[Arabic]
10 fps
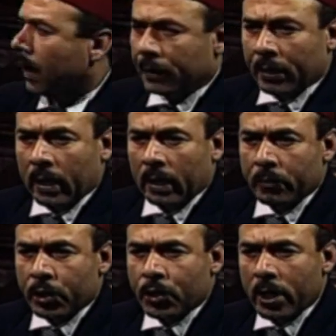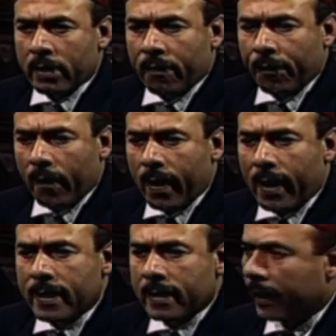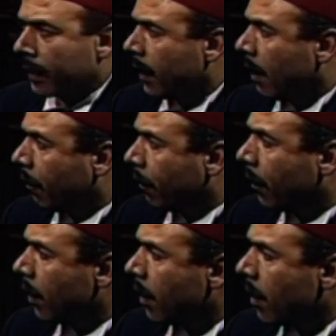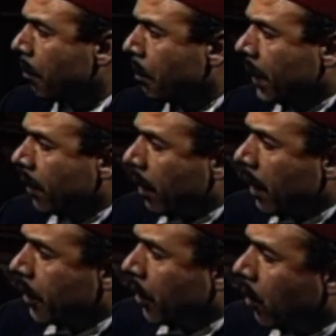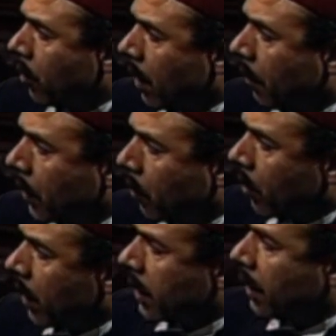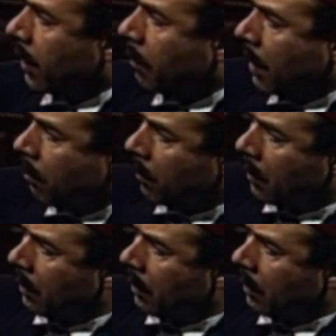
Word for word: انا مش شايف اي خلاف بين راي عرابي وراي الامام